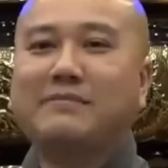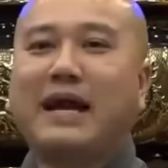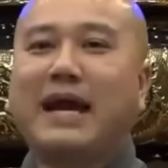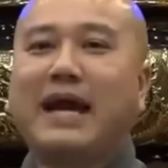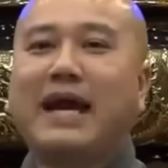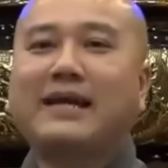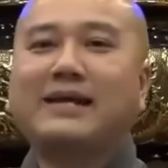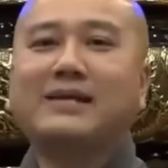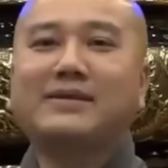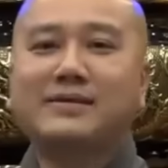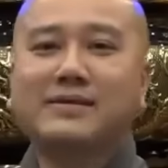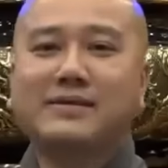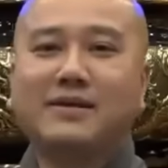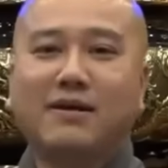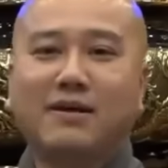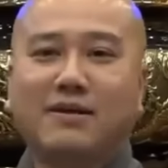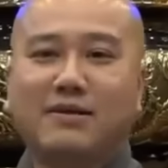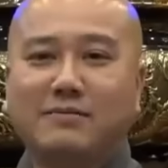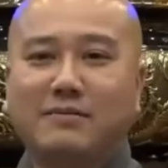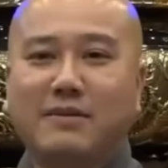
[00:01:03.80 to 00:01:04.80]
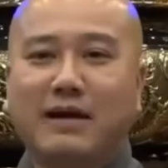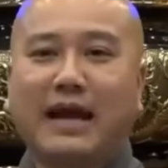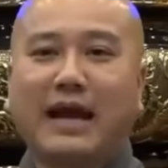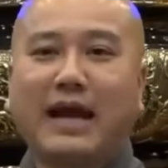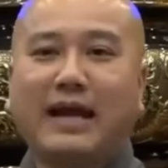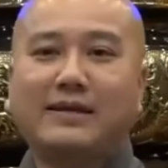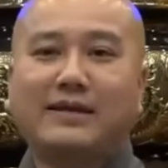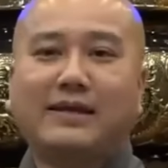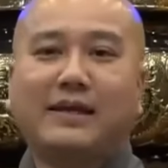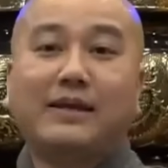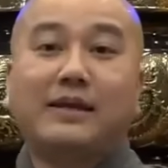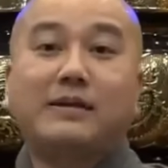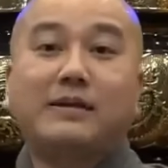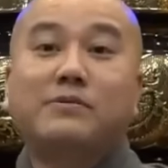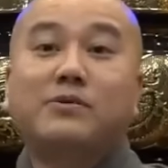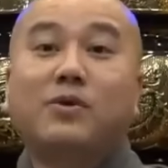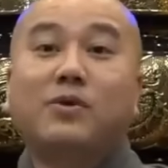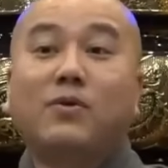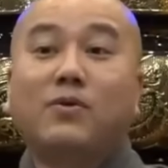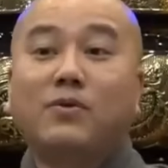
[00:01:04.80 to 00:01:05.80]
hai người đó mà hai vị
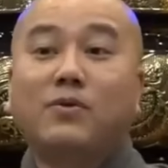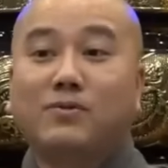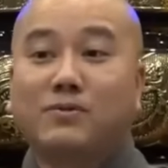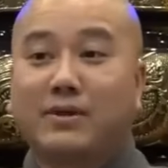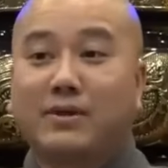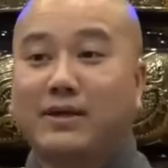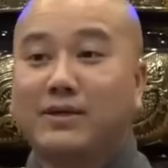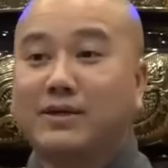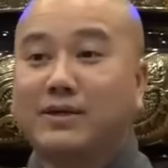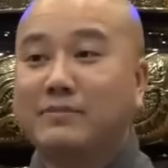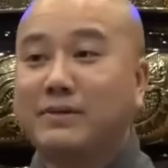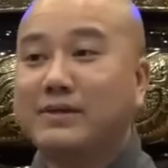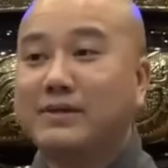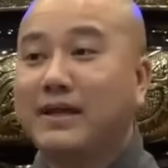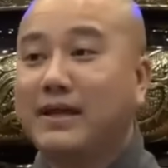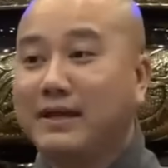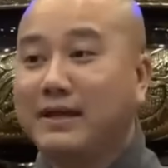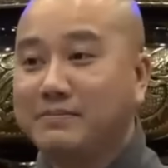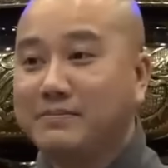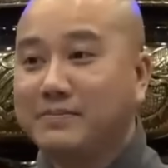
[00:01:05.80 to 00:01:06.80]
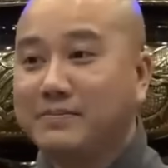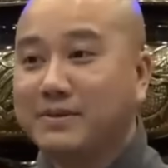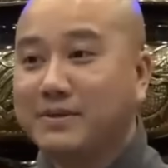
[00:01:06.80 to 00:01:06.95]
im ru để cho mình niệm,